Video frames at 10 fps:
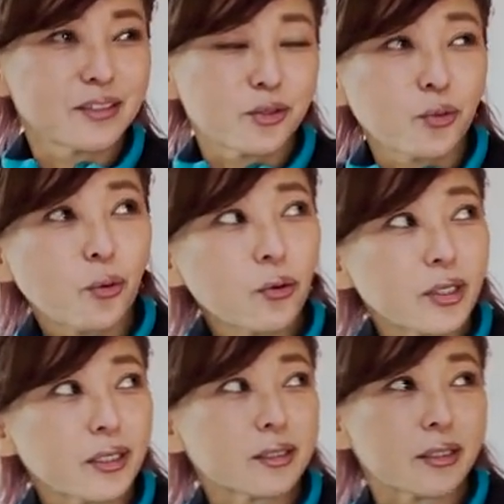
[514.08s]
どう
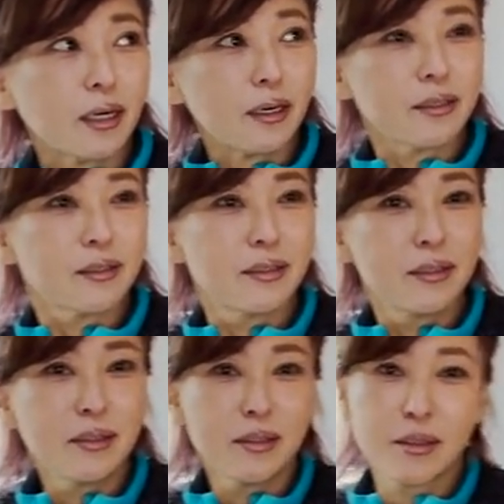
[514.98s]
ですか？
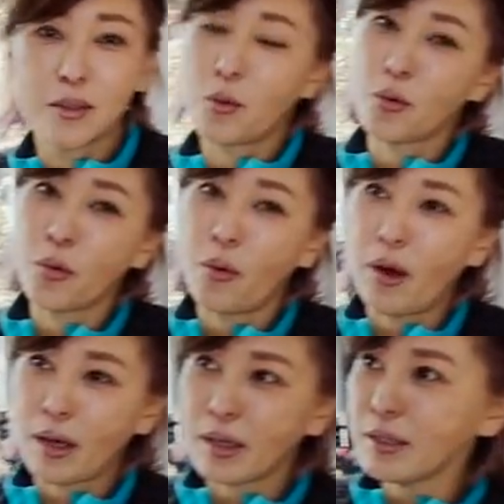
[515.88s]
この
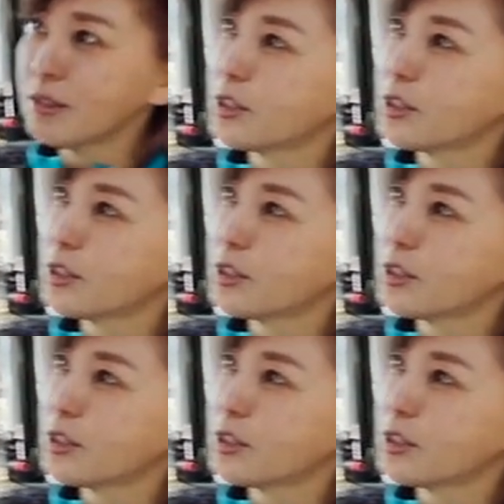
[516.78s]
明る